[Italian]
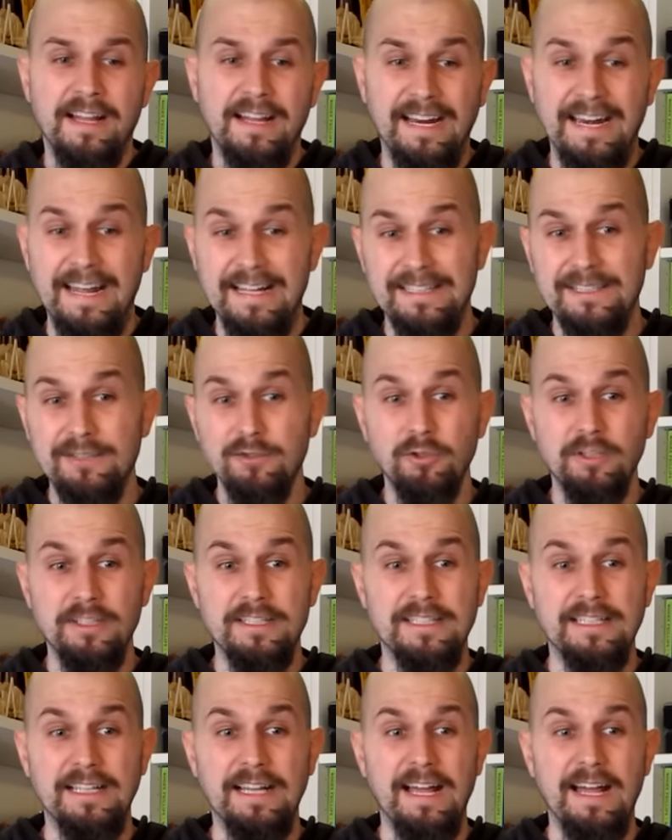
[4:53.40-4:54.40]

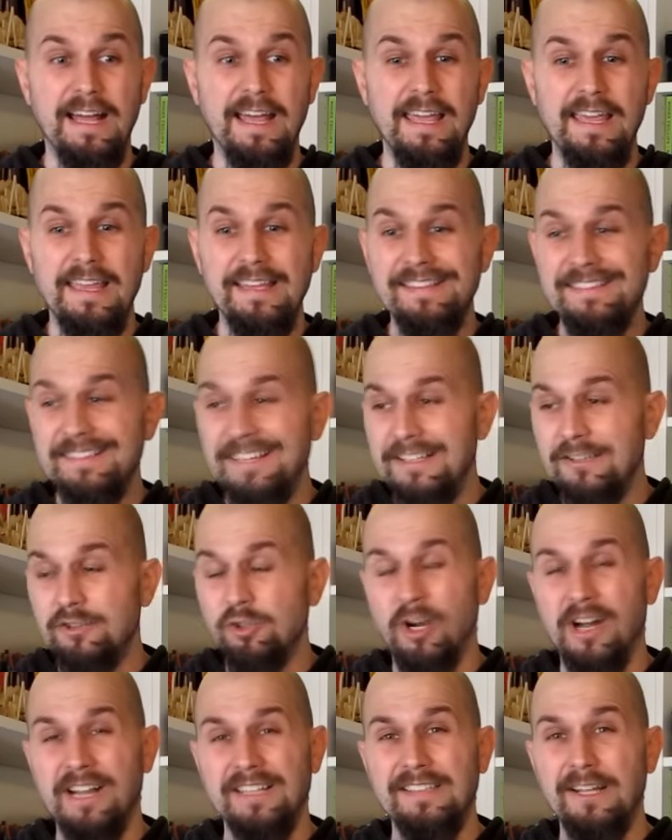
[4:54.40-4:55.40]
creazionista e
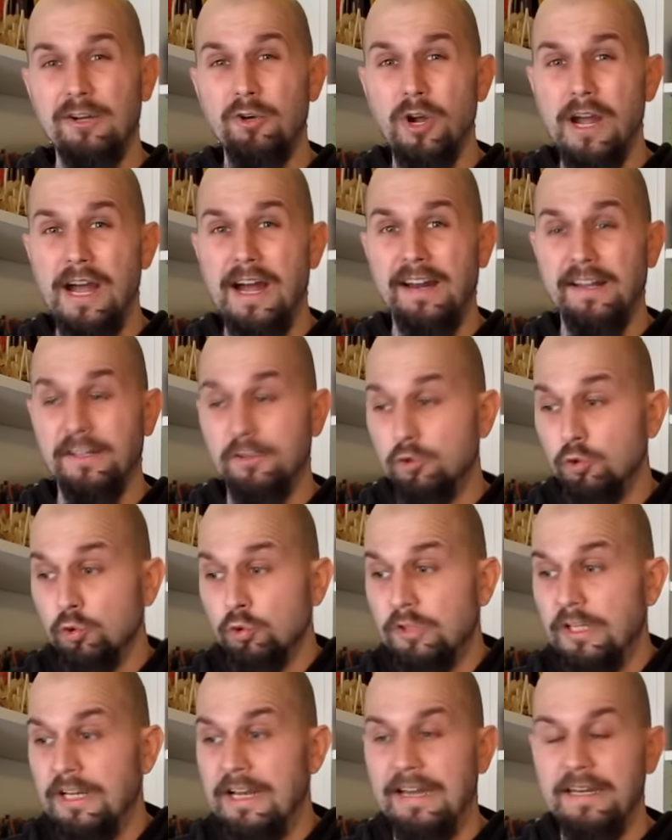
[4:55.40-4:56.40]
intento a catalogare
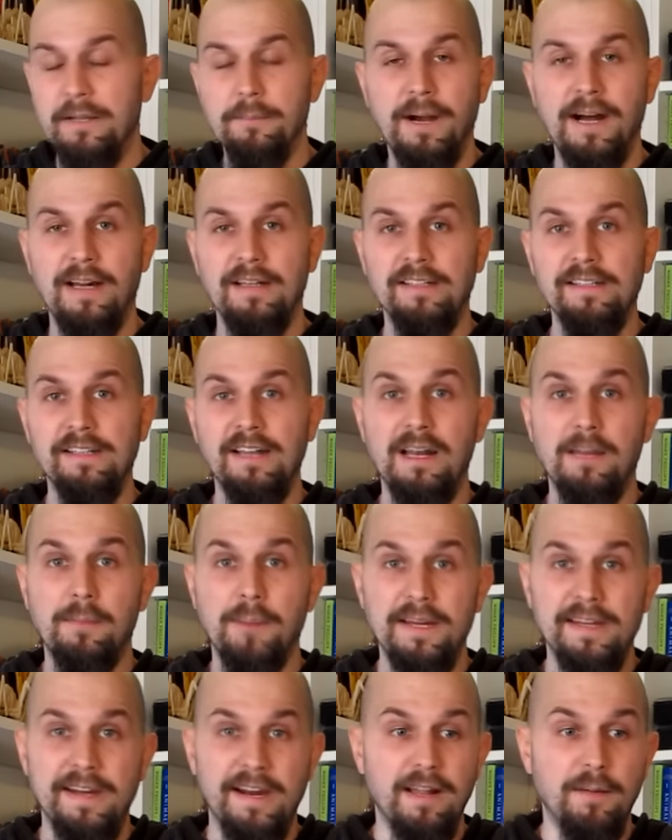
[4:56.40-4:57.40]
tutti gli animali nella
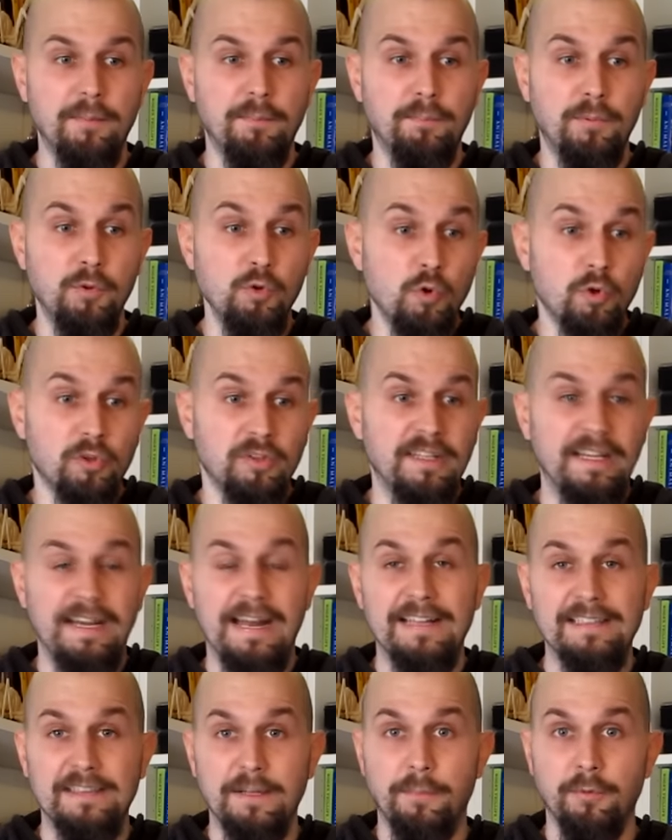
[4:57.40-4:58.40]
maniera più
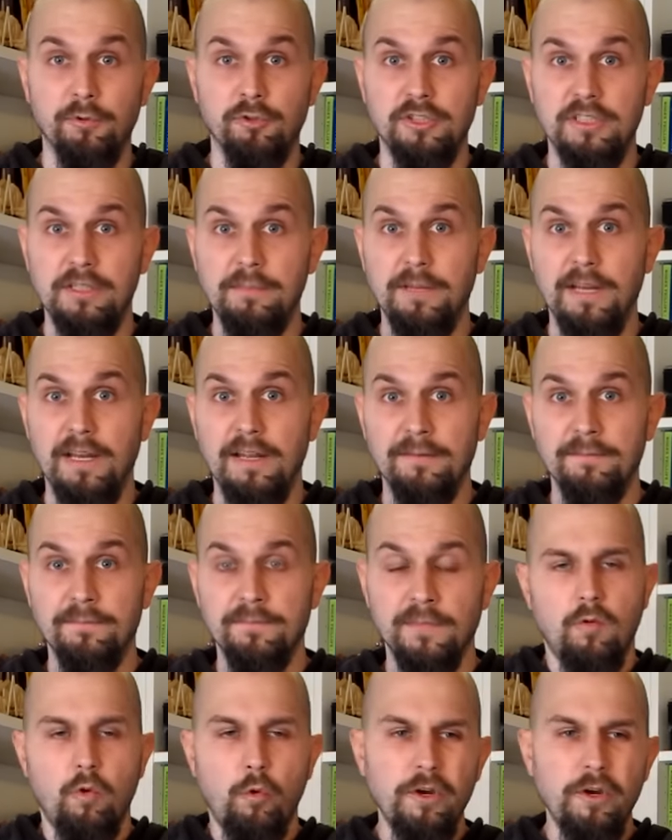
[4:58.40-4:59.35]
ordinata possibile.